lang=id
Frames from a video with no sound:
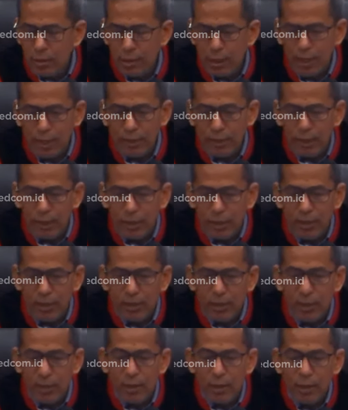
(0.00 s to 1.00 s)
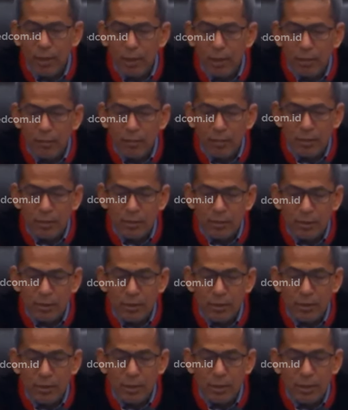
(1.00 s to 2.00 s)
adalah
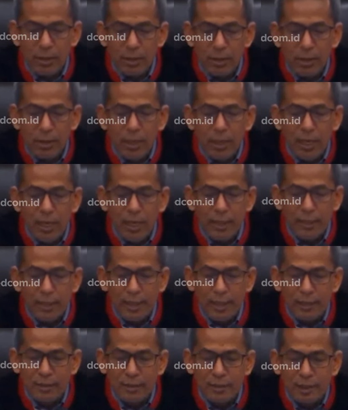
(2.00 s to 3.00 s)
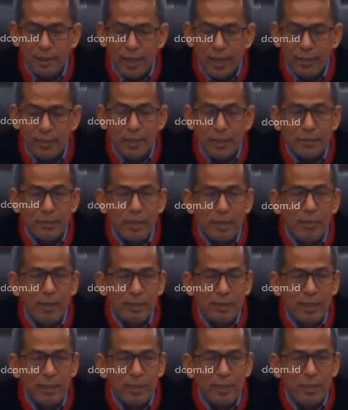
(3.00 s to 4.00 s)
masih ada keterkaitan
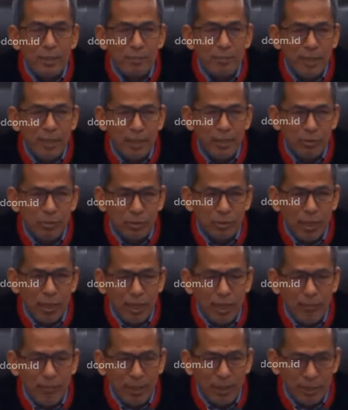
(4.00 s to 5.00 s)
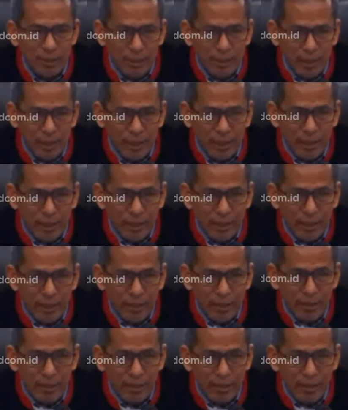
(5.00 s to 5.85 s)
jabatannya di badan usaha milik negara.